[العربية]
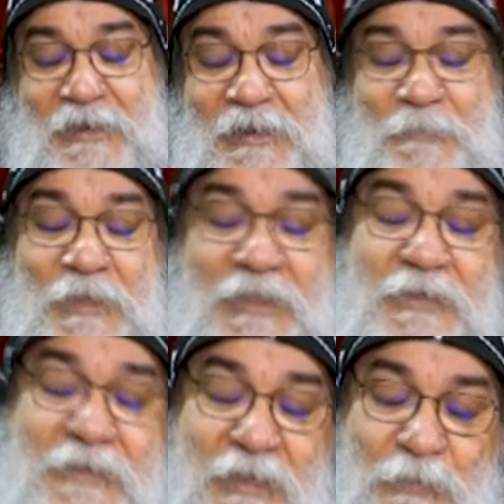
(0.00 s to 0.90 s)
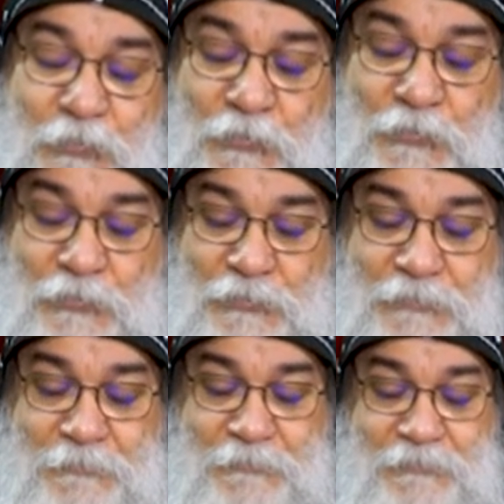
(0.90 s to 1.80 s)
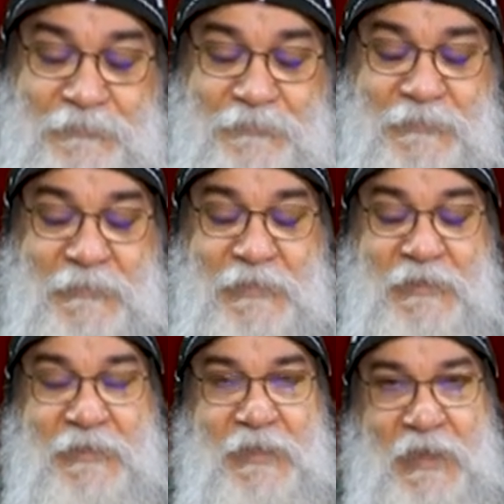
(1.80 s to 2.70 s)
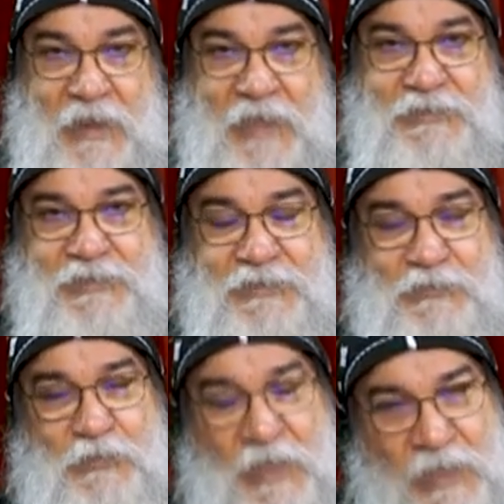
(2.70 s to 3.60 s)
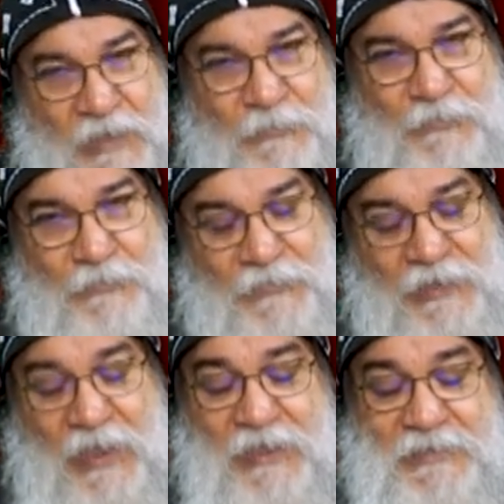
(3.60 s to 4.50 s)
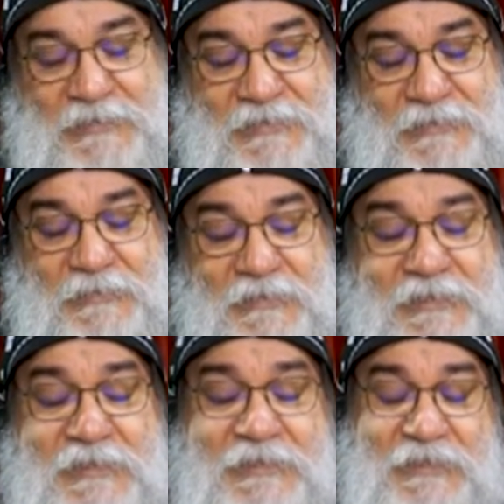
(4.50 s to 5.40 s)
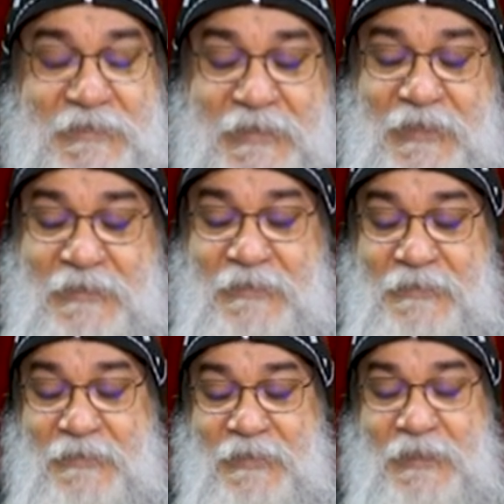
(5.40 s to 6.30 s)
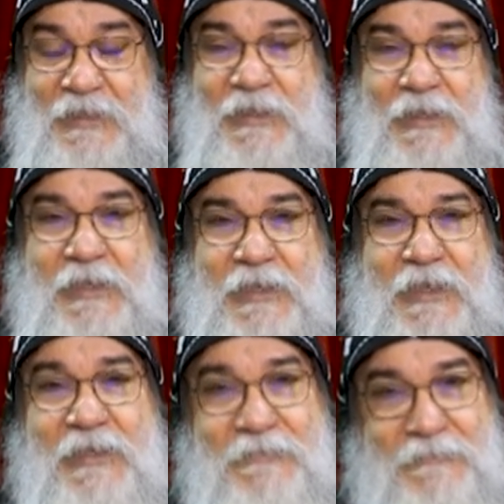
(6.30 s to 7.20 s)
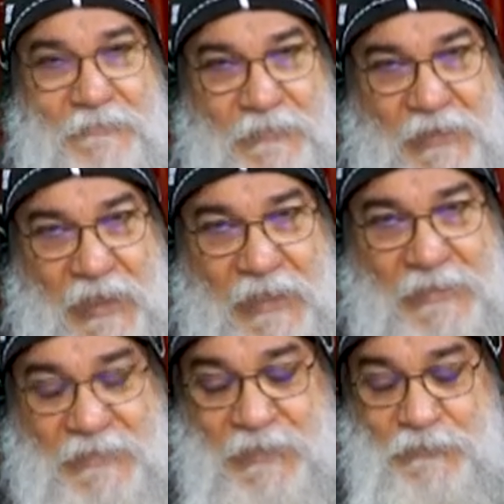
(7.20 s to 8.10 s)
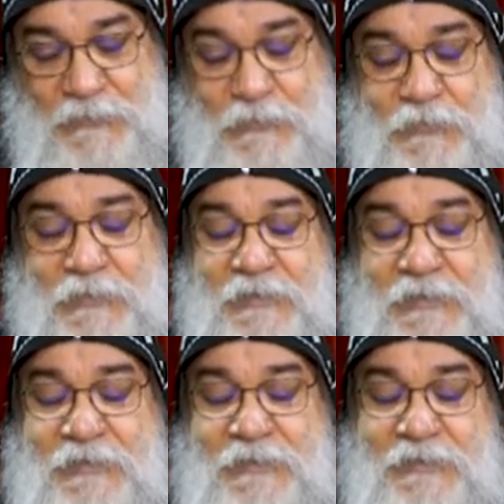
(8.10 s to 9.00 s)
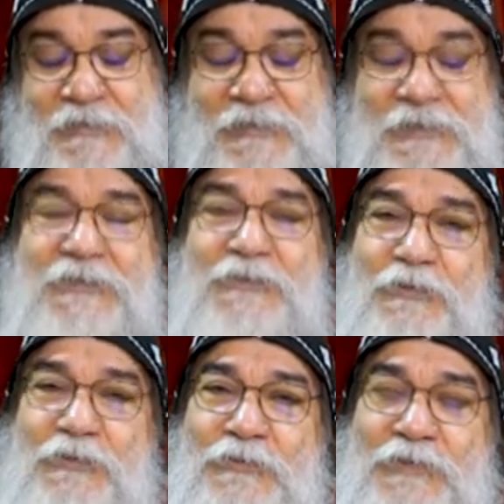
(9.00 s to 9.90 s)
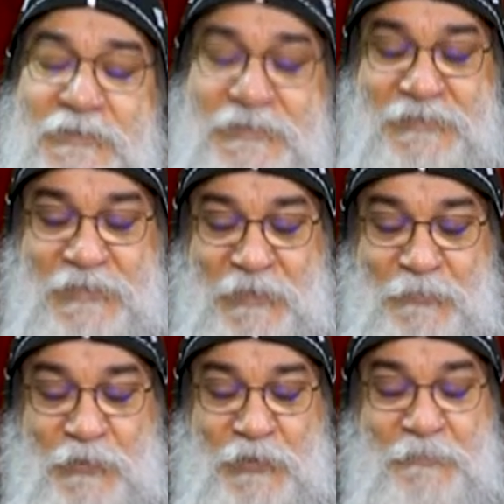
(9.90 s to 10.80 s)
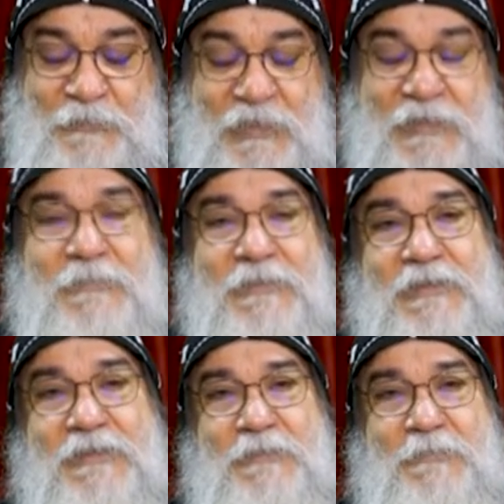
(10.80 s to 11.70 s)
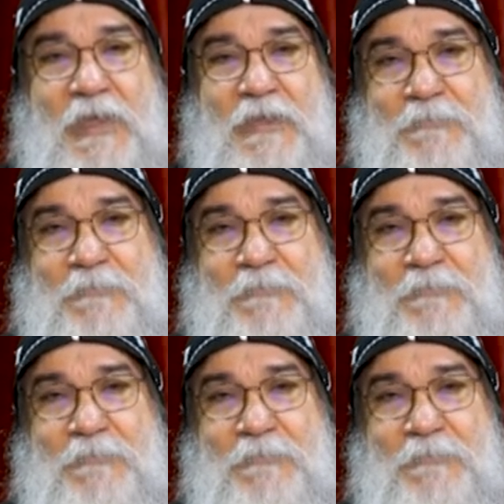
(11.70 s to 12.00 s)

لما كان ابوه العازر اللي هو ابو فنحاس رئيس للكهنه كان في نحاس نفسه رئيس لحراس أبواب خيمة الاجتماع